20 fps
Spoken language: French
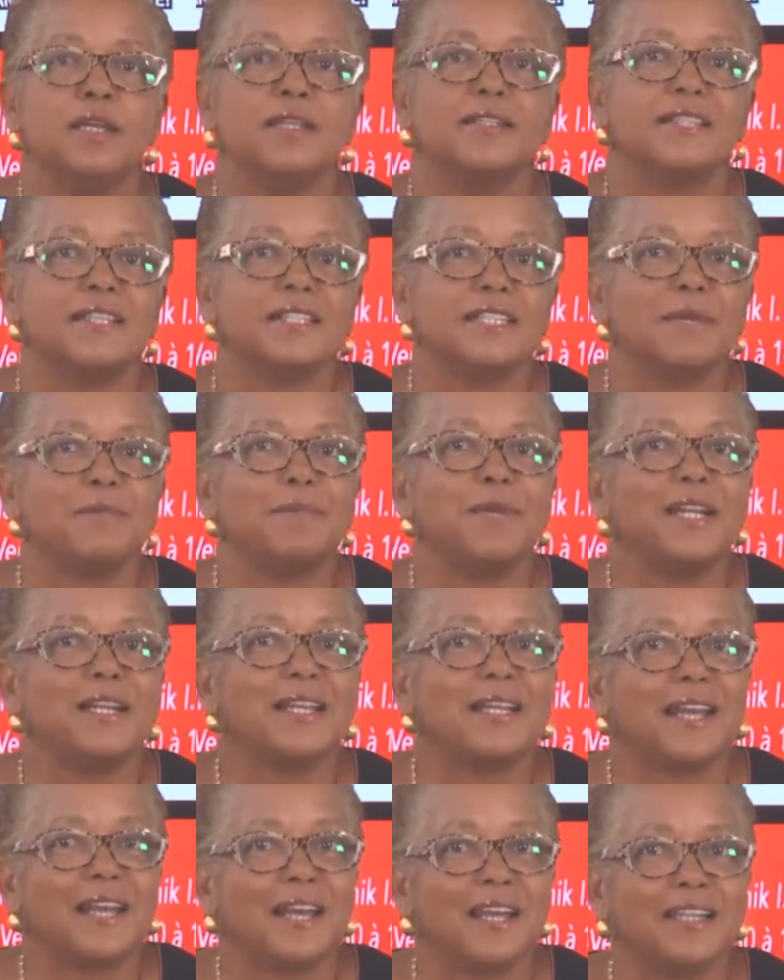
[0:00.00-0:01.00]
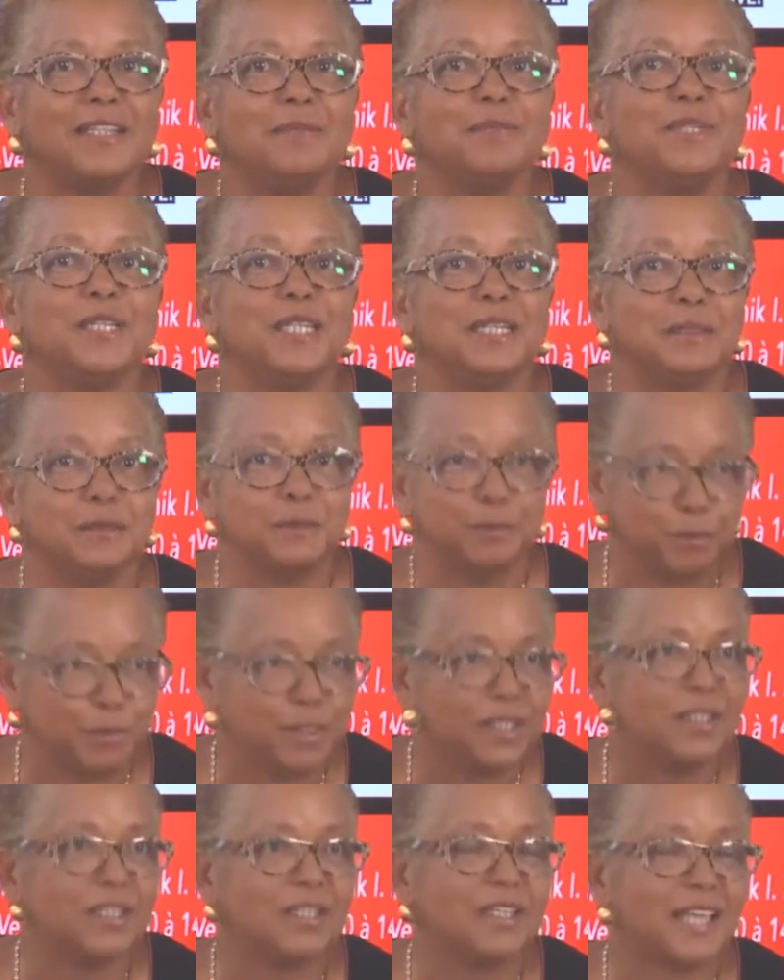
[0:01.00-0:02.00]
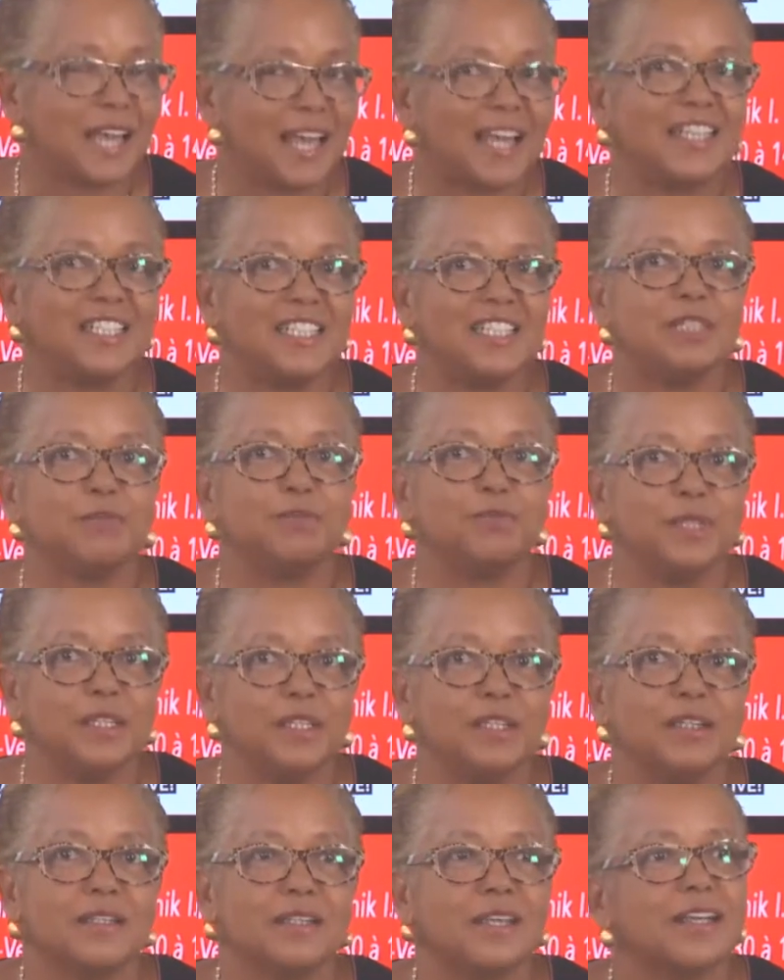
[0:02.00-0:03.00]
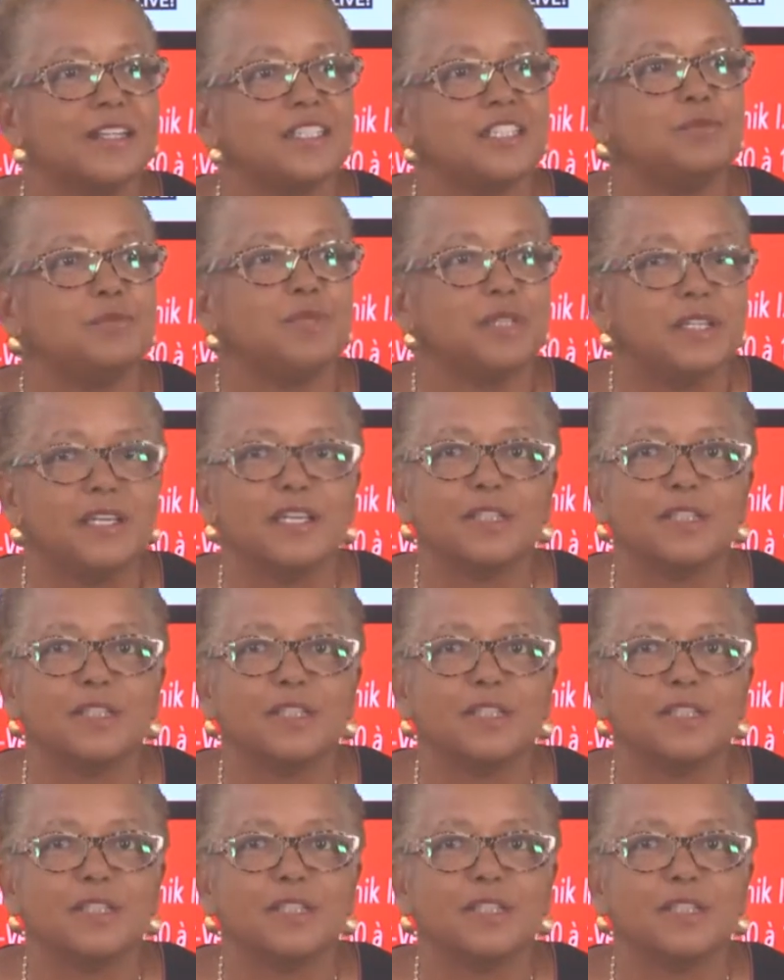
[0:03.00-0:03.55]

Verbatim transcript: ça s'appelle Carib Big, Caris Big, Caris Big.